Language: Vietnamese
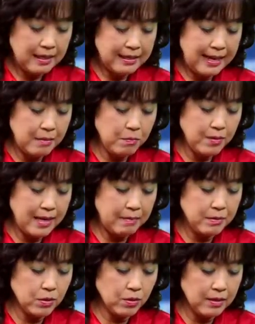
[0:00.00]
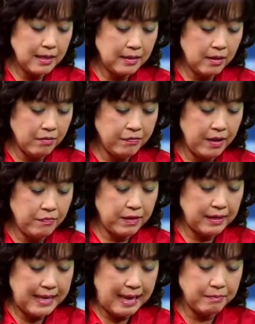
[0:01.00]
nay muốn đem số tiền đó về
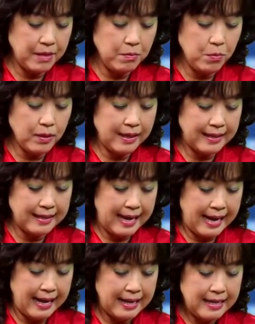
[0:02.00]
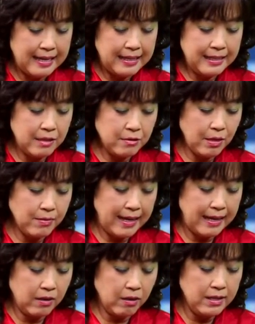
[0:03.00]
Việt Nam để mua căn nhà. Nếu sau
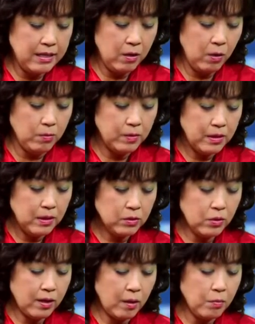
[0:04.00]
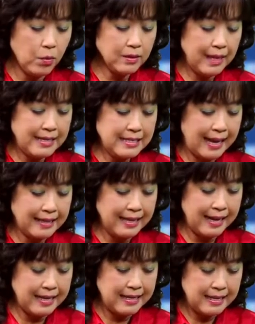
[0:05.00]
này có ly hôn, tôi không muốn tài sản
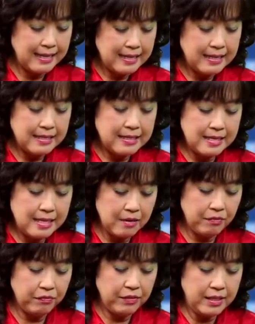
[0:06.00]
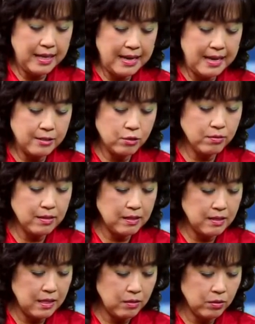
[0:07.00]
này chia vì đây là số
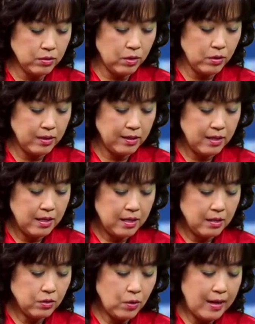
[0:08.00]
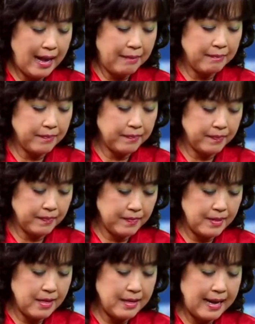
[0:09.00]
tiền riêng của tôi. Tôi làm gì